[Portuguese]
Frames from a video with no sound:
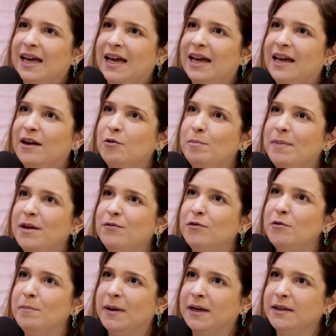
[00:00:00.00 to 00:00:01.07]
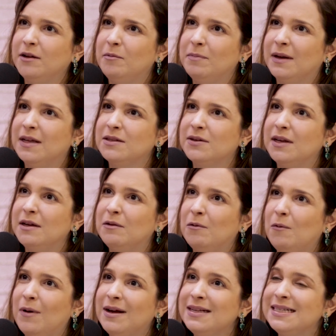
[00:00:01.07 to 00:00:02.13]
É, o pênfico paraneoplásico, ele
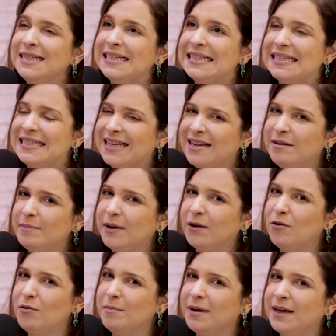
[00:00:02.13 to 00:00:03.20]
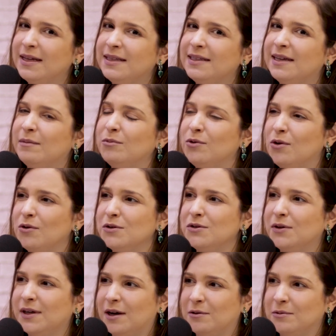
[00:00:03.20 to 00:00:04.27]
quase sempre uhum. acomete a
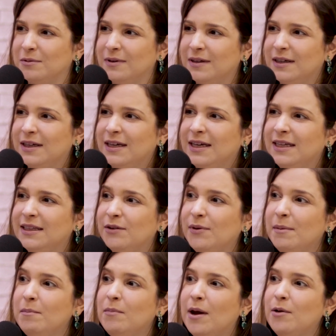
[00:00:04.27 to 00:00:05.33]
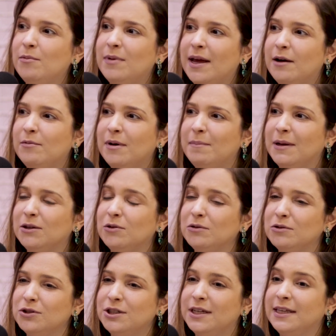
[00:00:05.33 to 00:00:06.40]
mucosa oral. Então, é, é, um, é, uma
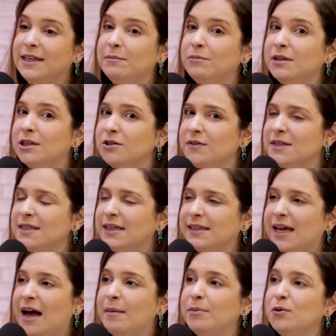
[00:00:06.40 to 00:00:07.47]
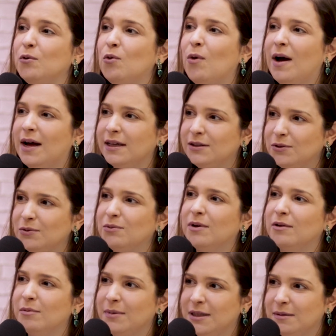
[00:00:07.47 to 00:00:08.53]
patologia que muitas vezes até abre o quadro com
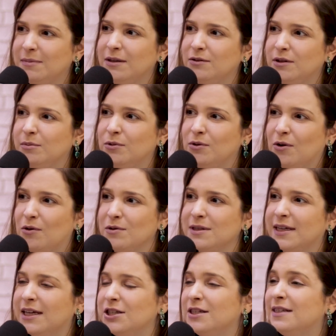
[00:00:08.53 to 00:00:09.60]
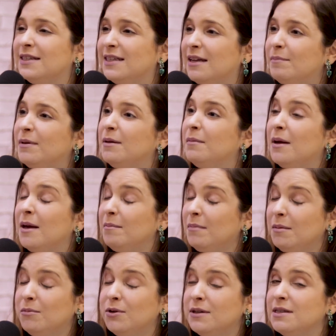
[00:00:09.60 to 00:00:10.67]
acometimento de mucosa, que a gente sempre
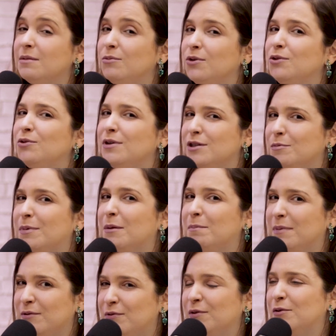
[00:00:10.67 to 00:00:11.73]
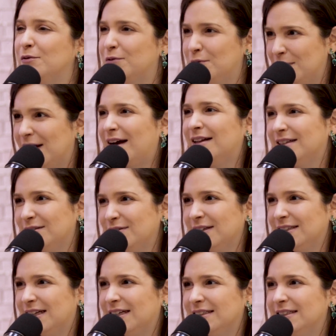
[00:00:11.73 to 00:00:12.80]
memoriza muito isso para pênfigo vulgar, na é
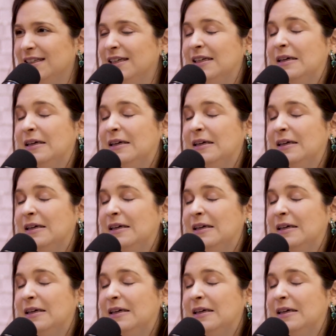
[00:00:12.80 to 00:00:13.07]
verdade.